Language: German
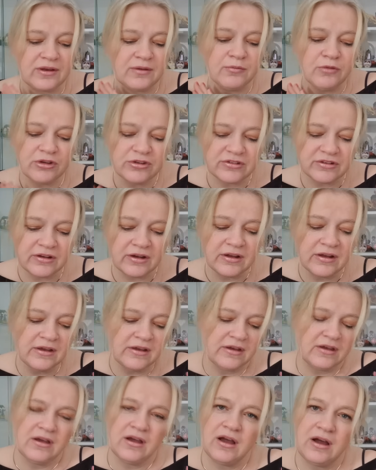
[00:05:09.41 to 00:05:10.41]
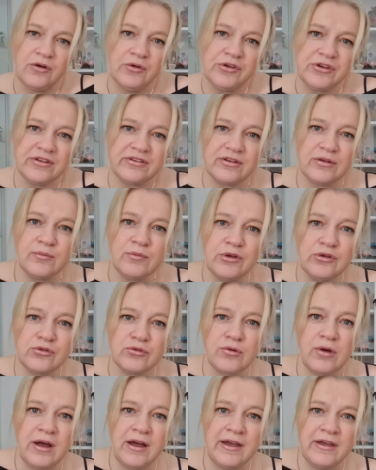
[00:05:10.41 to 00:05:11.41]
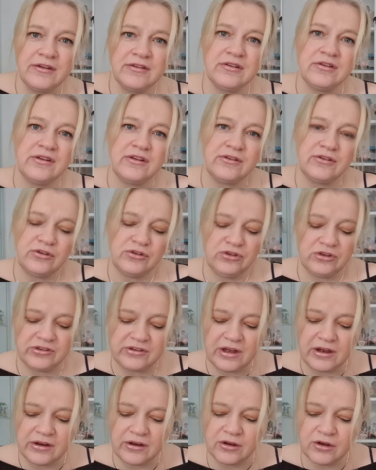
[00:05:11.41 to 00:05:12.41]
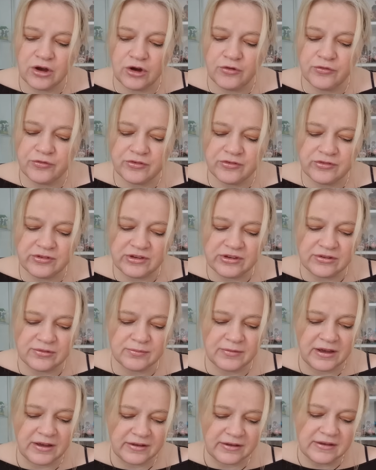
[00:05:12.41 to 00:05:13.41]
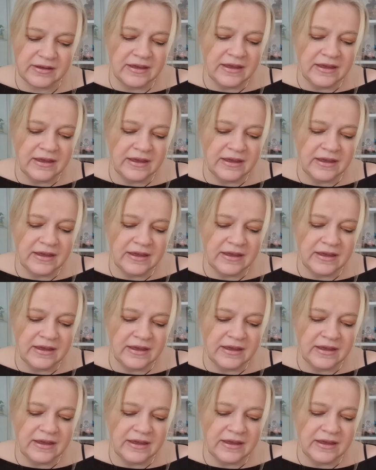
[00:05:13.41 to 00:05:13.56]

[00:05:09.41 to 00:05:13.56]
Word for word: Ich möchte auch das immer so halten, dass ich die Sachen kaufe, wie ich es mag.